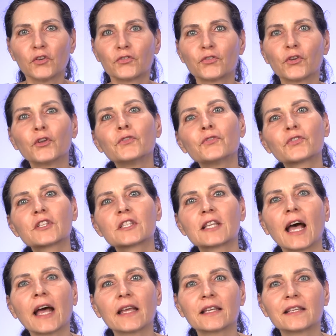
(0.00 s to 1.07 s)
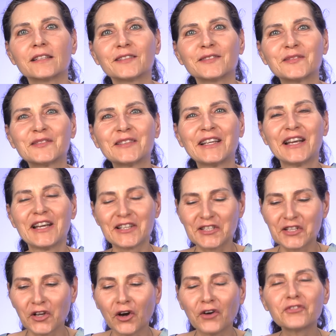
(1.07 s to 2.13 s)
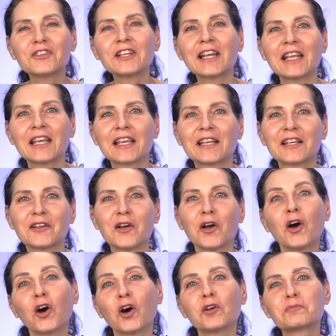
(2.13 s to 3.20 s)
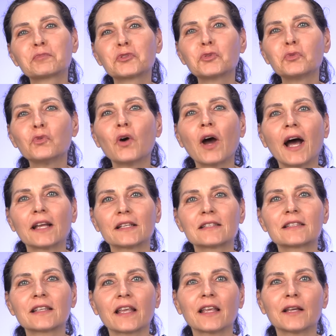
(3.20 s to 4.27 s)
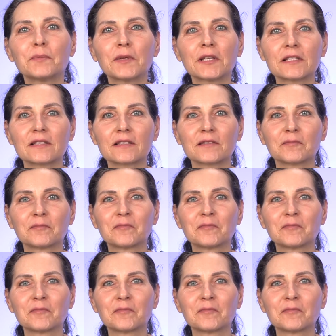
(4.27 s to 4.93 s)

Fünf Zeichen, die offenlegen, ob du ein Seher bist.